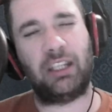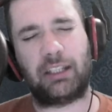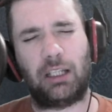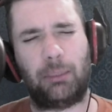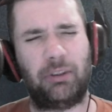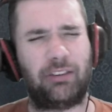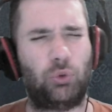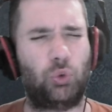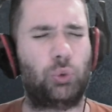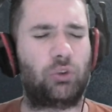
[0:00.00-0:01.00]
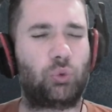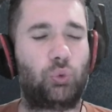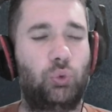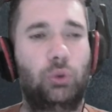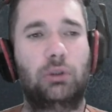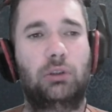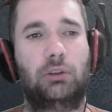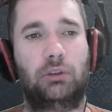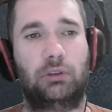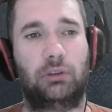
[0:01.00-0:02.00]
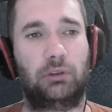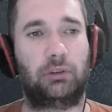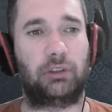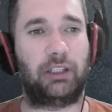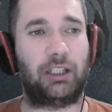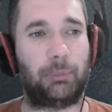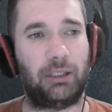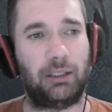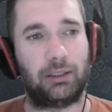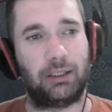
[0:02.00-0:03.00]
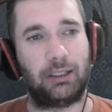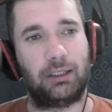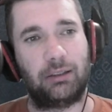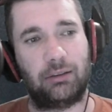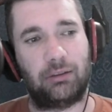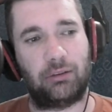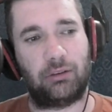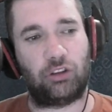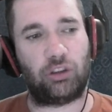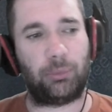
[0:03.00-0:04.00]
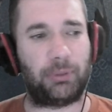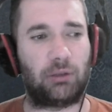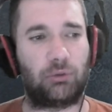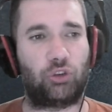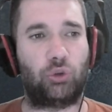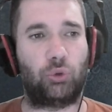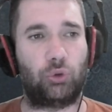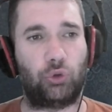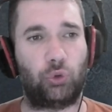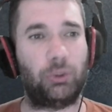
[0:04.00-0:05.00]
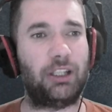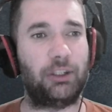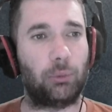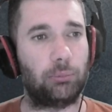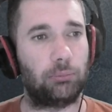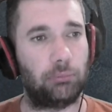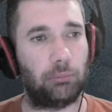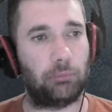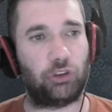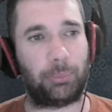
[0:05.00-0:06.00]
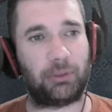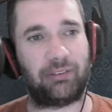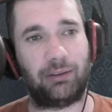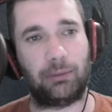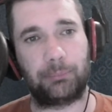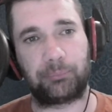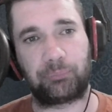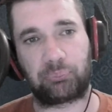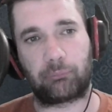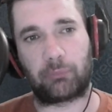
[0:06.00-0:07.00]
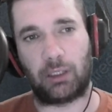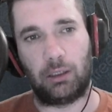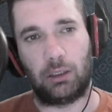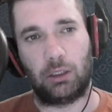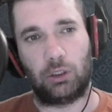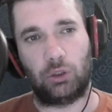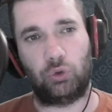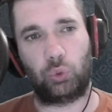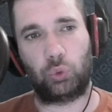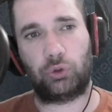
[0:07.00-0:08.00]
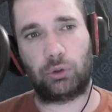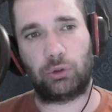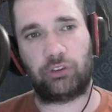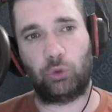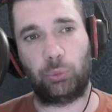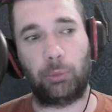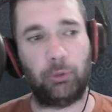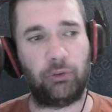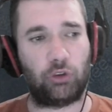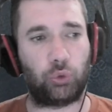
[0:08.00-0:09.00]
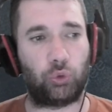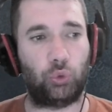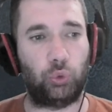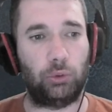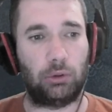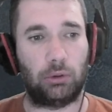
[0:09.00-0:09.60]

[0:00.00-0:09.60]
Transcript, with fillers: qu'elle a blessé du coup à son tour euh, Rhea Ripley, j'aime bien, je, suis client, j'apprécie. Donc euh, ça nous propose des choses cool.